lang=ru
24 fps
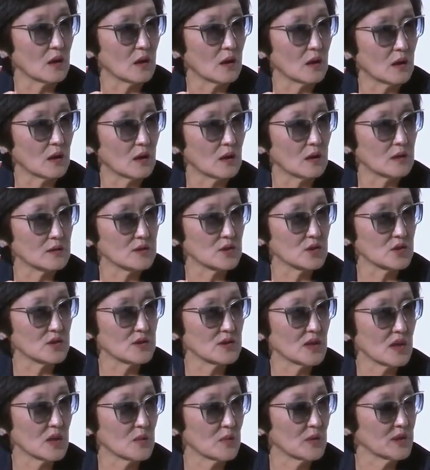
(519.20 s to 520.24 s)
а, значит,
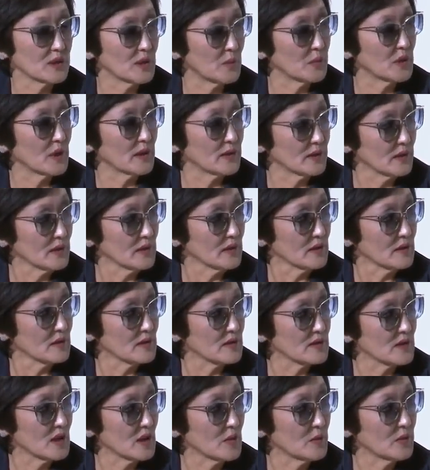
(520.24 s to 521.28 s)
заработной платой,
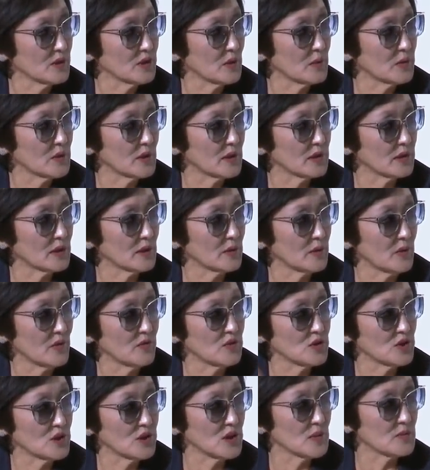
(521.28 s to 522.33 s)
заработной платой и
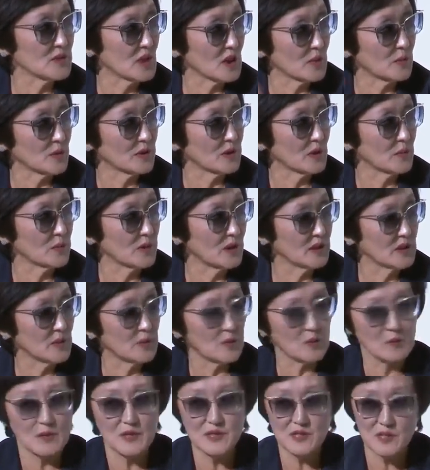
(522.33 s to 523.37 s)
повышением заработной
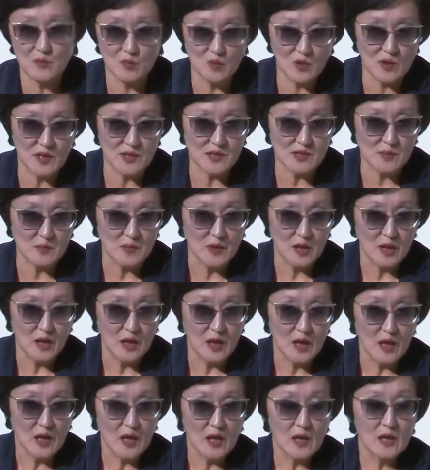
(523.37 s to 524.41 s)
платы по майским указам.
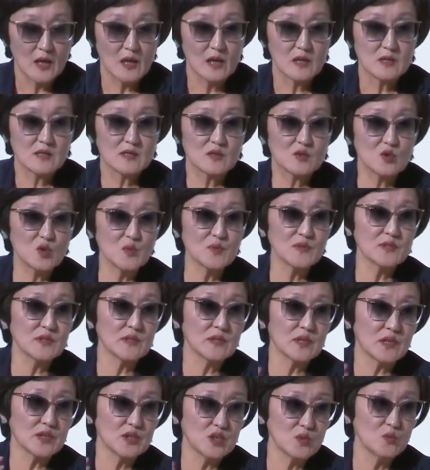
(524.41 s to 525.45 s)

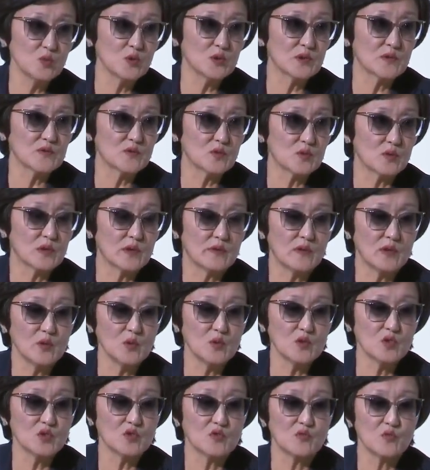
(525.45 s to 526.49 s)
Собственно, я к чему это все
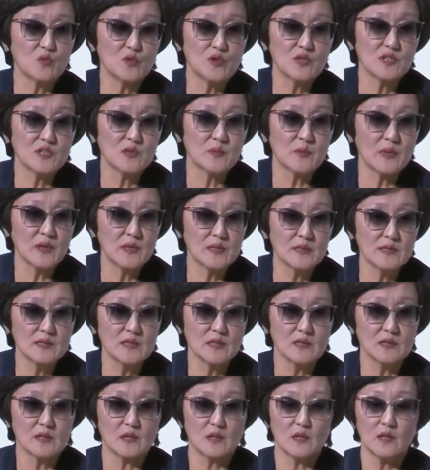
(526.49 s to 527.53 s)
говорю, что в
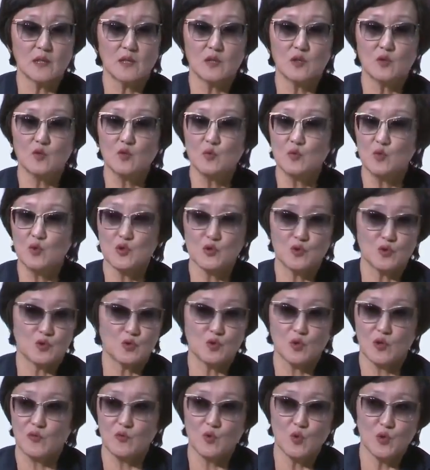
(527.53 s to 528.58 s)
муниципалитетах, я не думаю, что
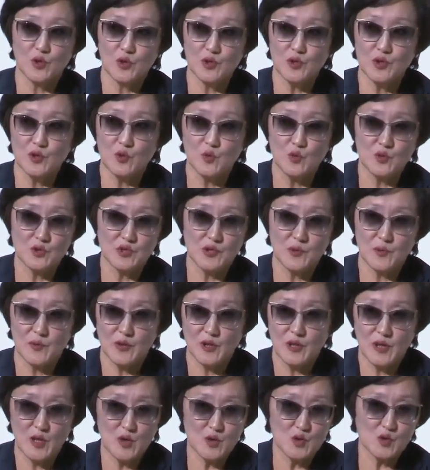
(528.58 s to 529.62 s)
это только в городе Якутске,
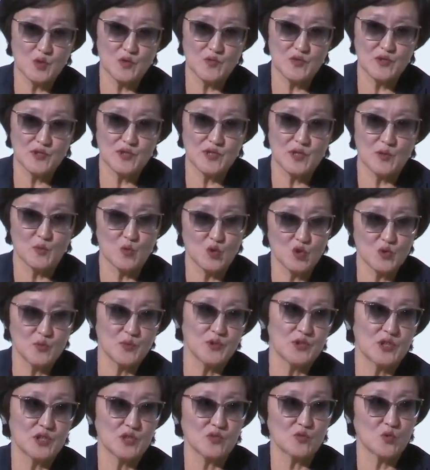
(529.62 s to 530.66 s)
полагаю, что везде,
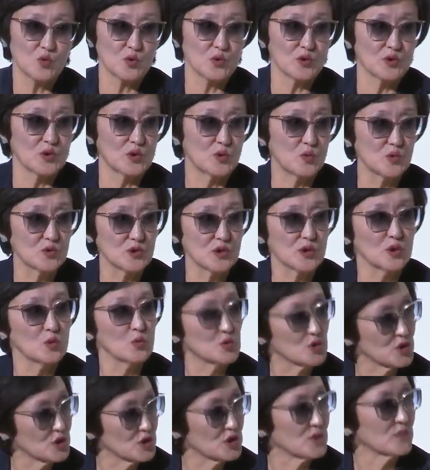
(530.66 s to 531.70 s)
может быть, даже в городе Якутске
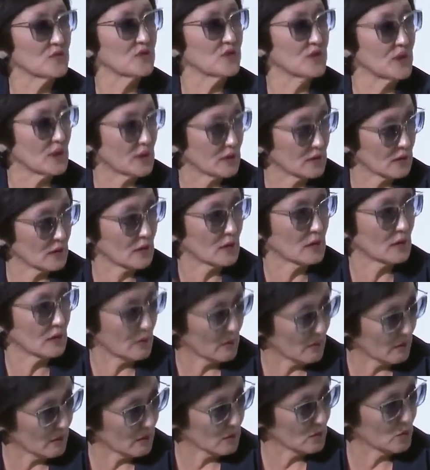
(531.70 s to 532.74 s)
лучше, чем в некоторых
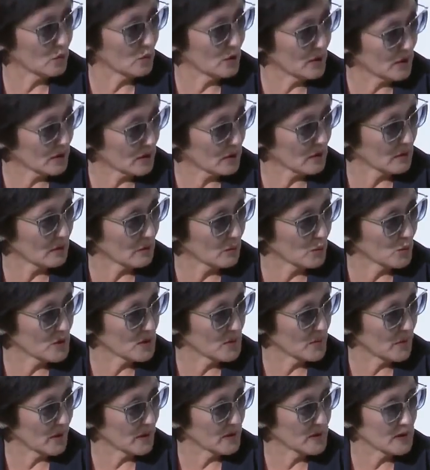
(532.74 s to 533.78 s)
э, других э,
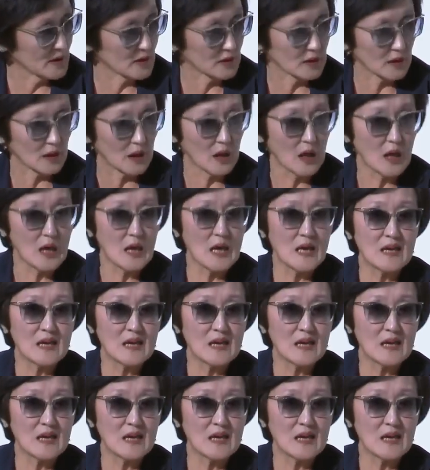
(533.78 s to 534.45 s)
муниципалитетах.